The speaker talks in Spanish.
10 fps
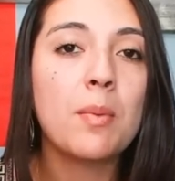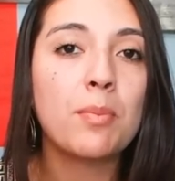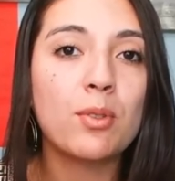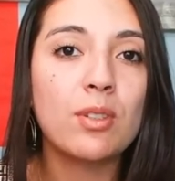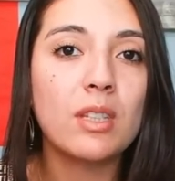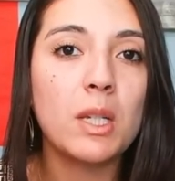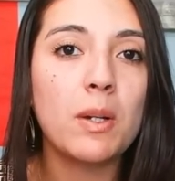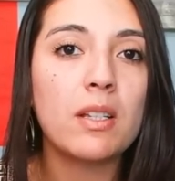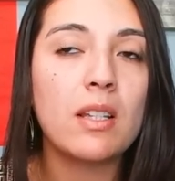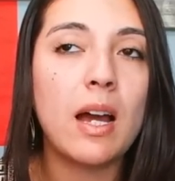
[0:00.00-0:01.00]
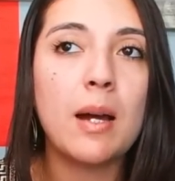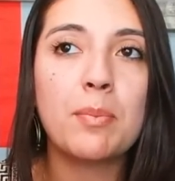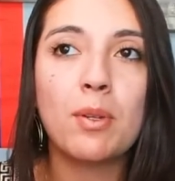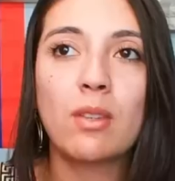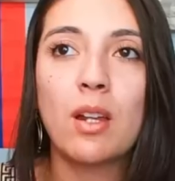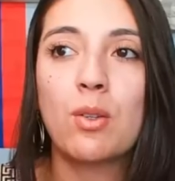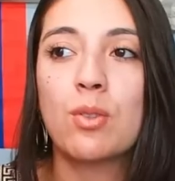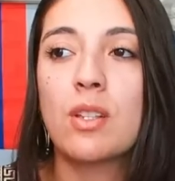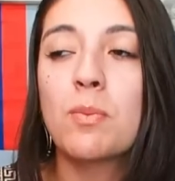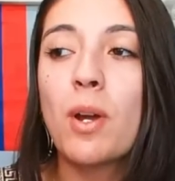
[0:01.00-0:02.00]
positivas, a aportar
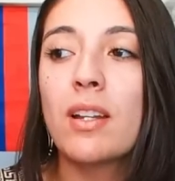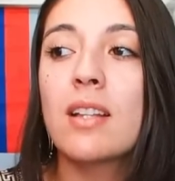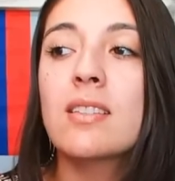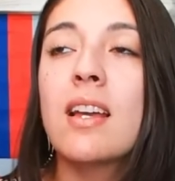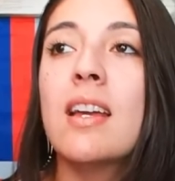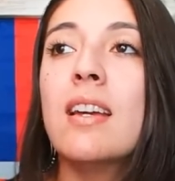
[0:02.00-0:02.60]
cosas buenas,